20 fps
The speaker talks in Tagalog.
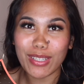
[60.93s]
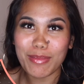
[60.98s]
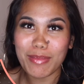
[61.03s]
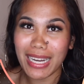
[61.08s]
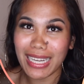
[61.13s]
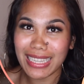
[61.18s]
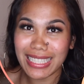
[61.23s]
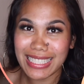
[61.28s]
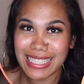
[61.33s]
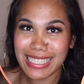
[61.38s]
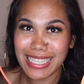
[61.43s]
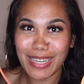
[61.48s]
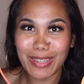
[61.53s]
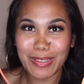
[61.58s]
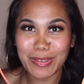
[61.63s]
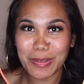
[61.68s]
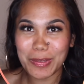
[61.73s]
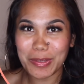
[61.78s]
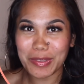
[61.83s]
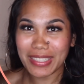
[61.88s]
ng mga
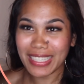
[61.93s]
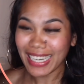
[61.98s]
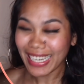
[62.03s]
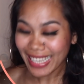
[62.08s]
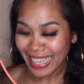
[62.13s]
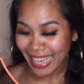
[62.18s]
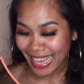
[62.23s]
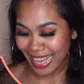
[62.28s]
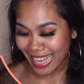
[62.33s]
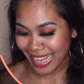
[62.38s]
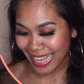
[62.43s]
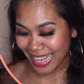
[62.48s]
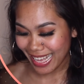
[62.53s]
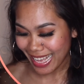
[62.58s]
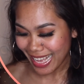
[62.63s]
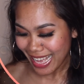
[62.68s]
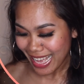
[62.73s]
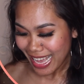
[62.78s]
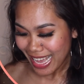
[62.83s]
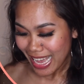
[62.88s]
discount code. Kaya,
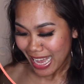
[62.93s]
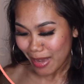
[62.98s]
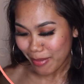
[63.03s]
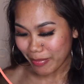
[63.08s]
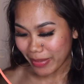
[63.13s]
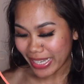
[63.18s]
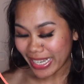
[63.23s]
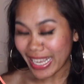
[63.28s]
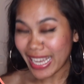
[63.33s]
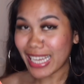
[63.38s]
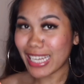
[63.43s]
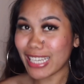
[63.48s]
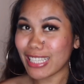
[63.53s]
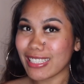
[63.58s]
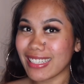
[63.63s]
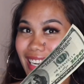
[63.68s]
ang binayaran